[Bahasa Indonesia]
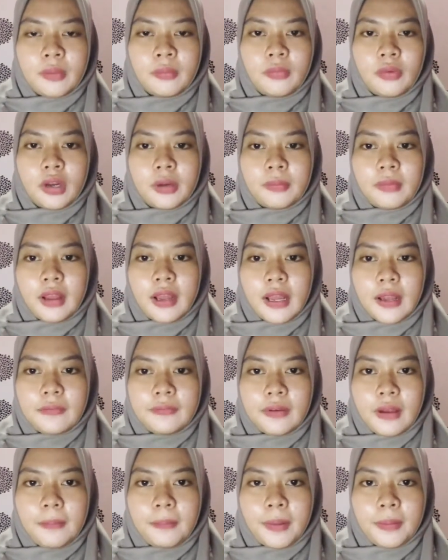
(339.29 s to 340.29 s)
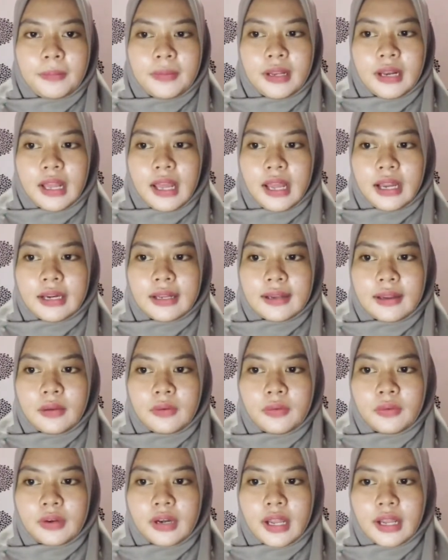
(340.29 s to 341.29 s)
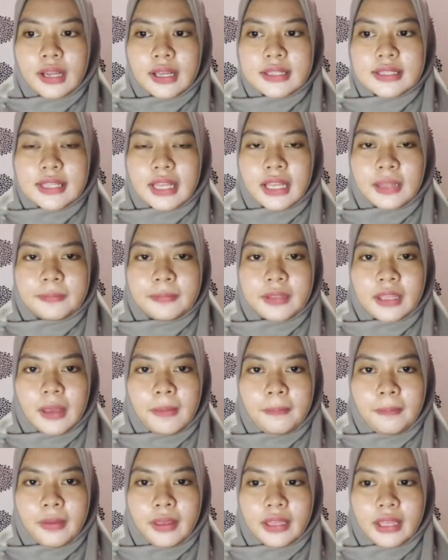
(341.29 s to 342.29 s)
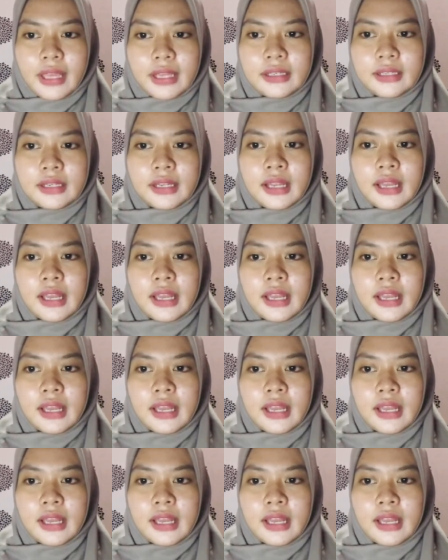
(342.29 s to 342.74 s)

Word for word: Mohon maaf apabila ada kekurangan saat penyampaian,